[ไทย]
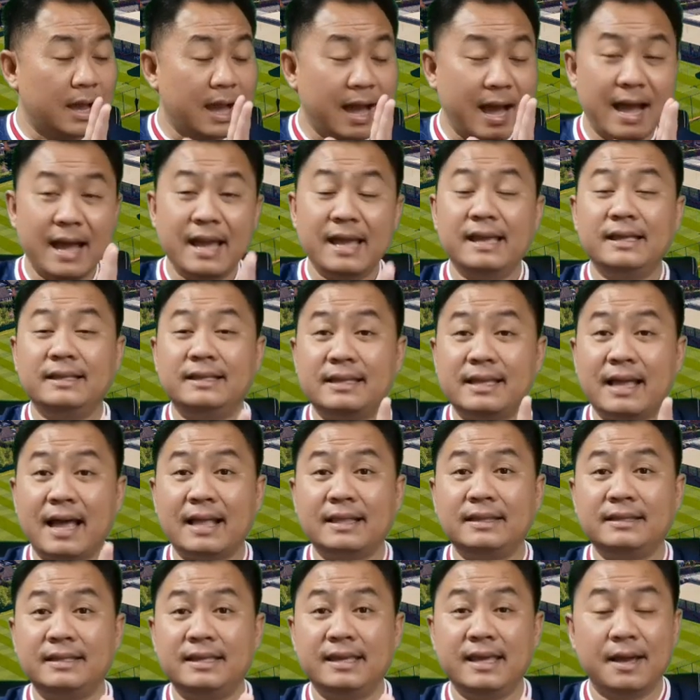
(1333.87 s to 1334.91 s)
ให้ทั
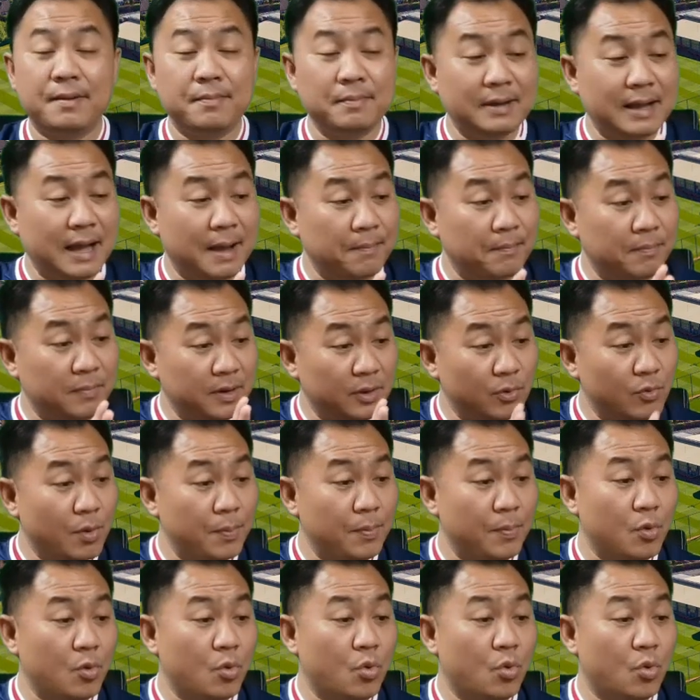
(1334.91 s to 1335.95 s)
ดเทียมกับลิเวอ
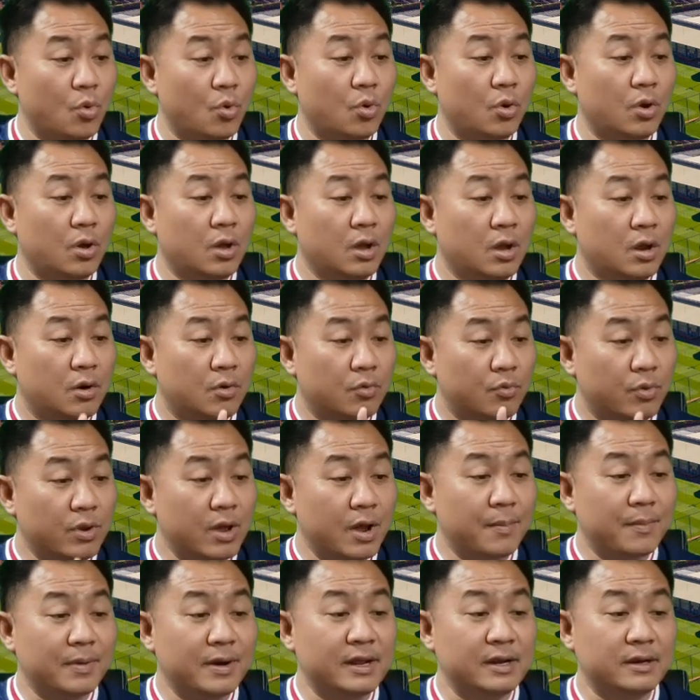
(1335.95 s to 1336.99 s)
ร์พูลเร
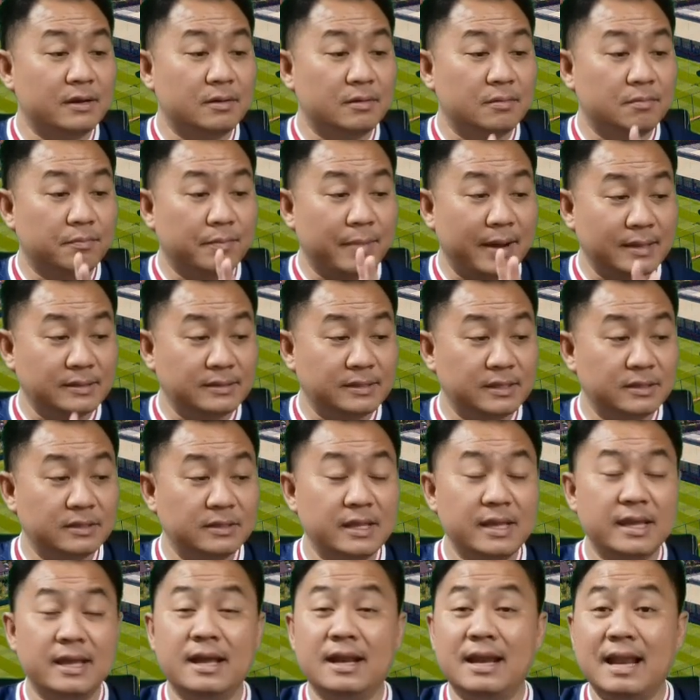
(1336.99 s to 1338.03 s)
อัลมาดริดแมนซิ
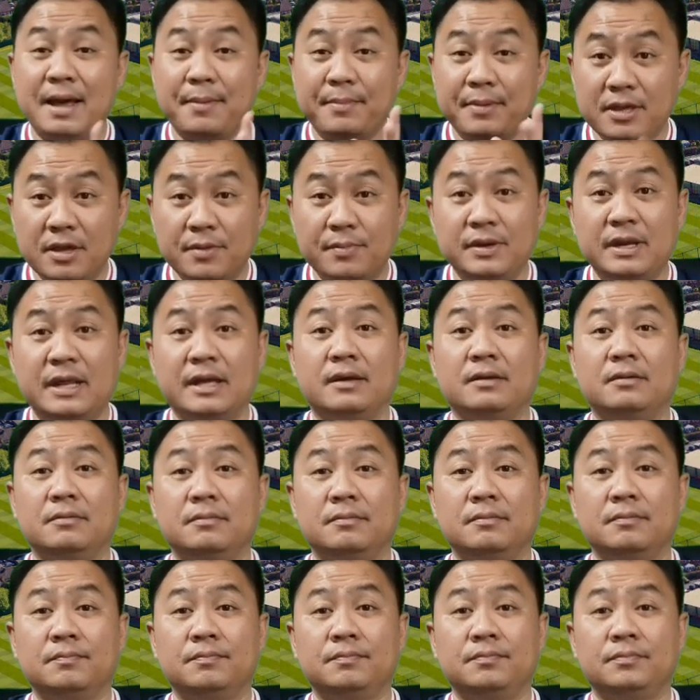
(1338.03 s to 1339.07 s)
ตี้และบาเยอร์มินิก
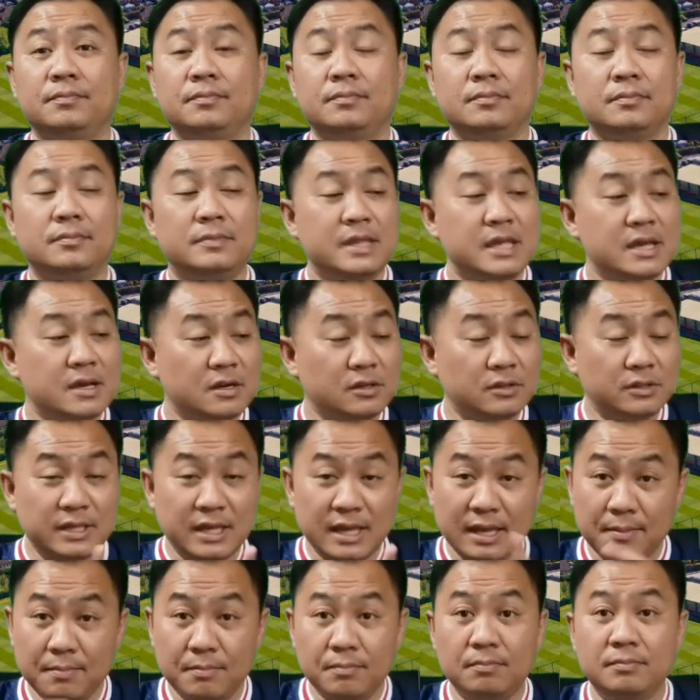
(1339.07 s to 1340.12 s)
นี่คือ
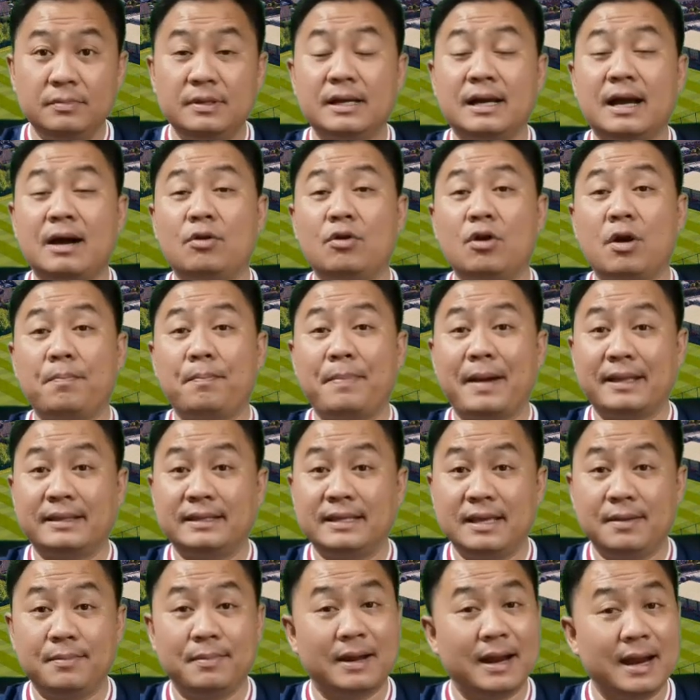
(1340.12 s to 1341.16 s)
ทีมที่เข้ารอบ8
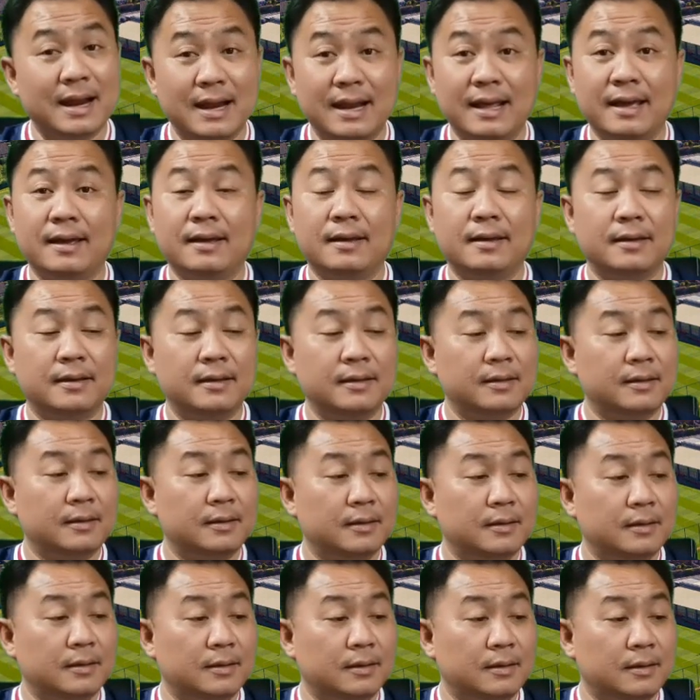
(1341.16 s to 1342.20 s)
ทีมทั้งนั้นเลย
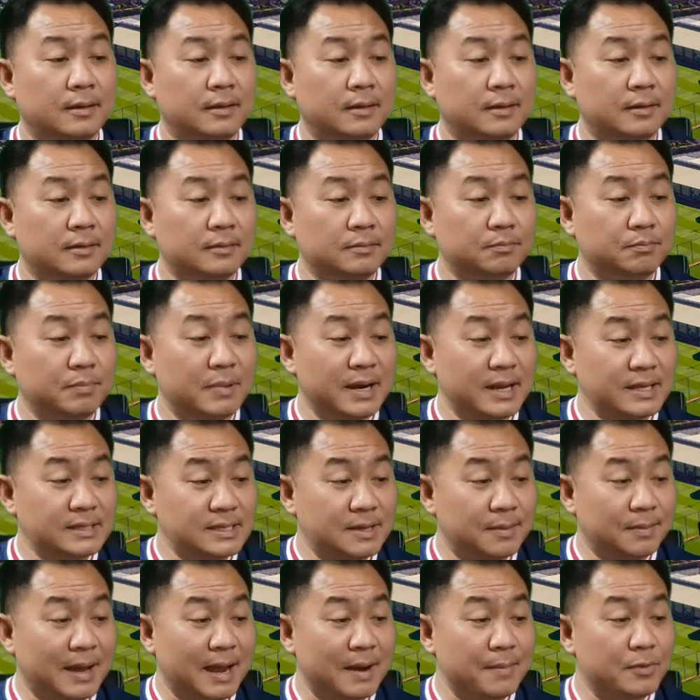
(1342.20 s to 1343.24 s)
ประเด็น
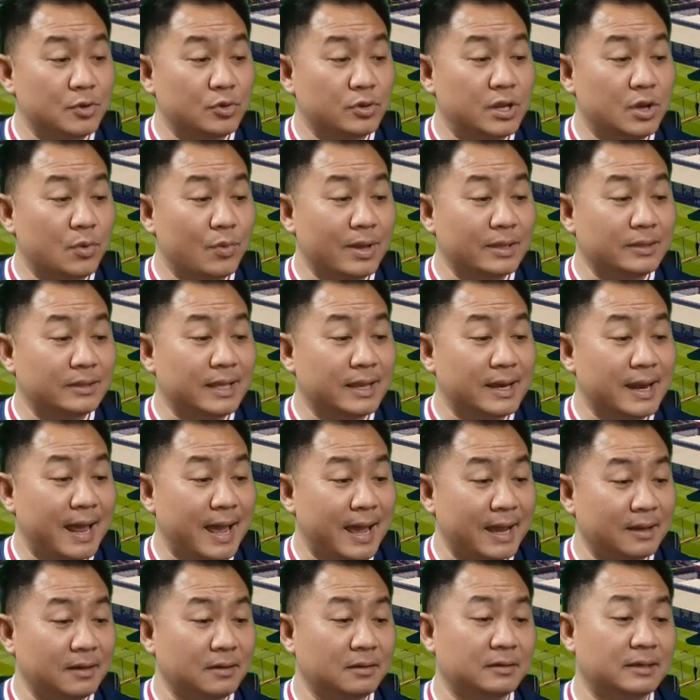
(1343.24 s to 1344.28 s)
สำคัญมันอยู่ที่ว่าเตนแฮ
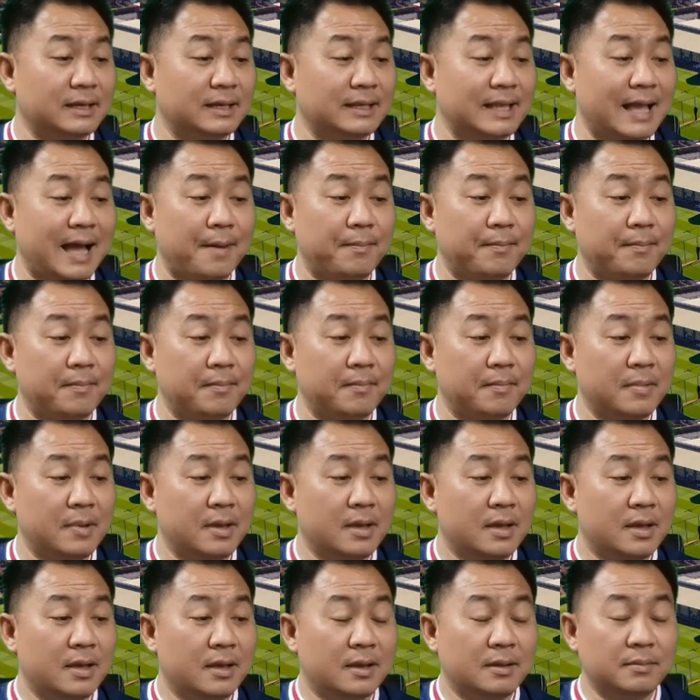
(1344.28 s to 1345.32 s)
กจะ
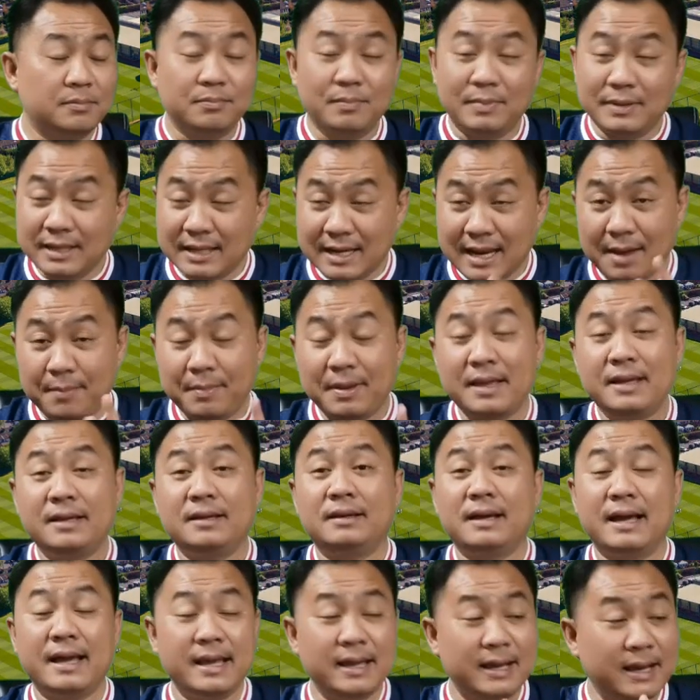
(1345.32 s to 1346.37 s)
ทำมันจะทำให้
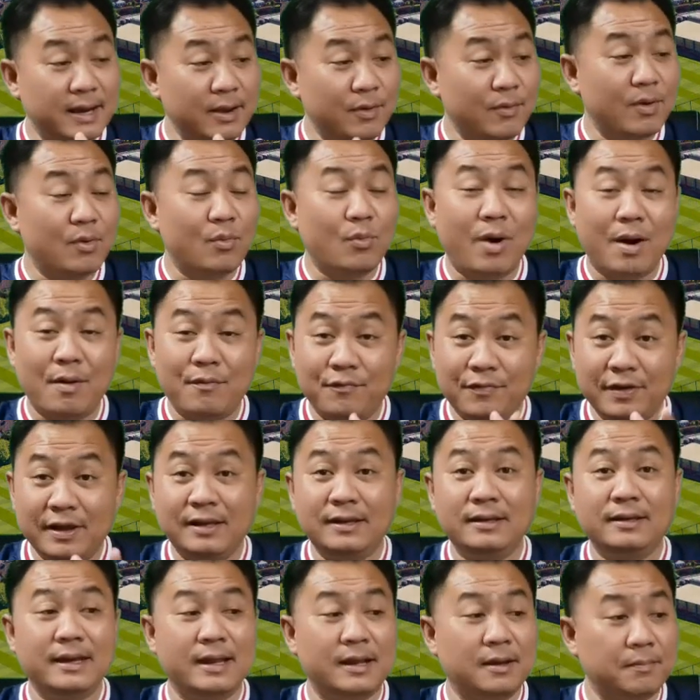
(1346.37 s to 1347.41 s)
ให้เขาเรียกว่าความฟิต
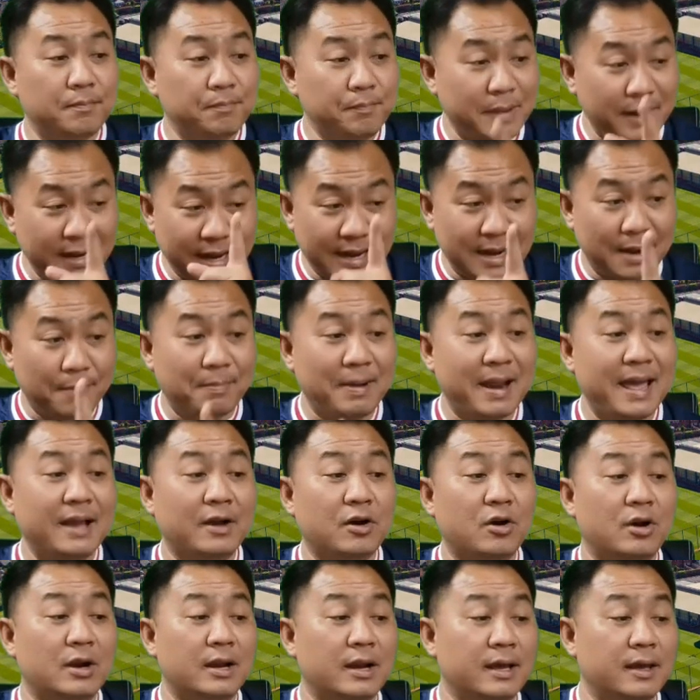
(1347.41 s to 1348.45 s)
เนี่ยเป็นอันดับแรก
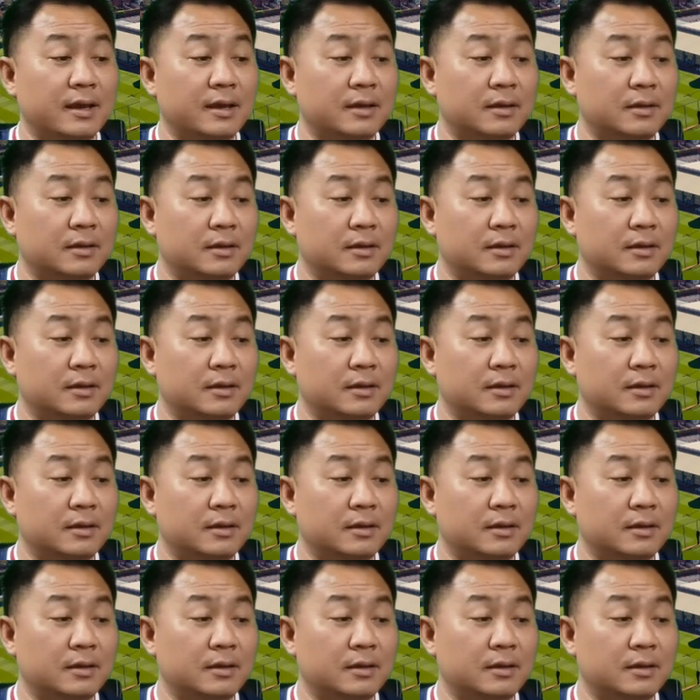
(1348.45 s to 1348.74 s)
ก่อนเลย